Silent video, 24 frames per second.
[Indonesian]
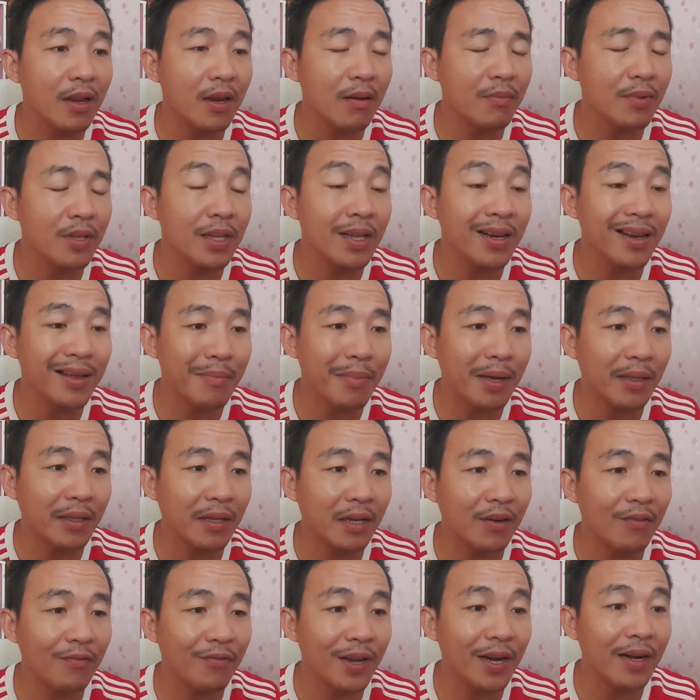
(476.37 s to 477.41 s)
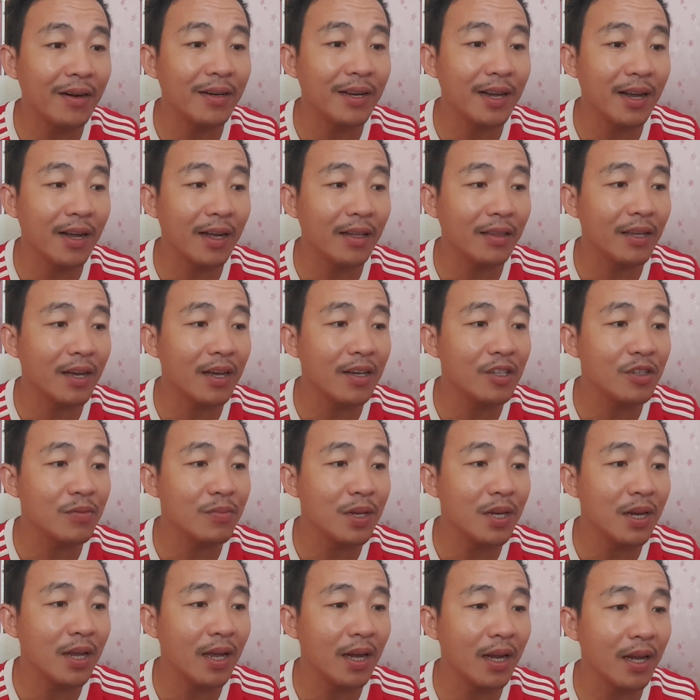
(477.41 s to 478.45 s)
menyelamatkan Felda, kata
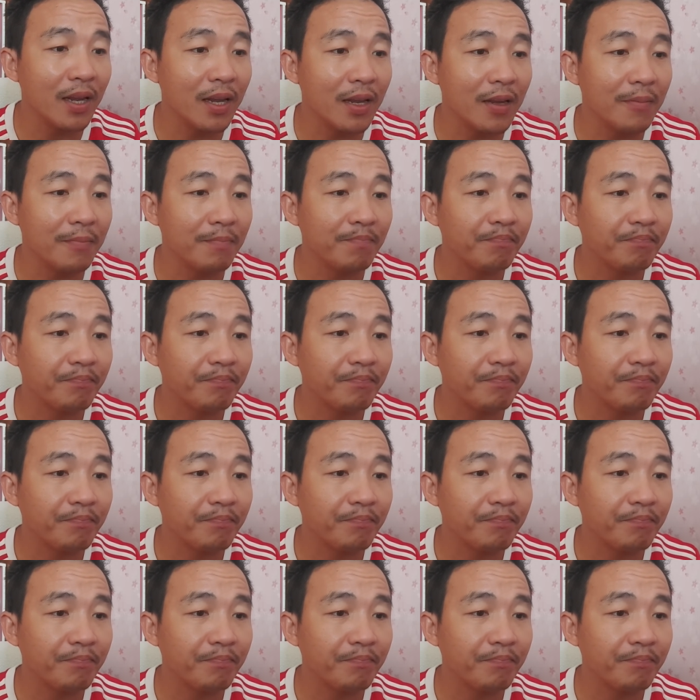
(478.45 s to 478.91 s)
Azmin Ali.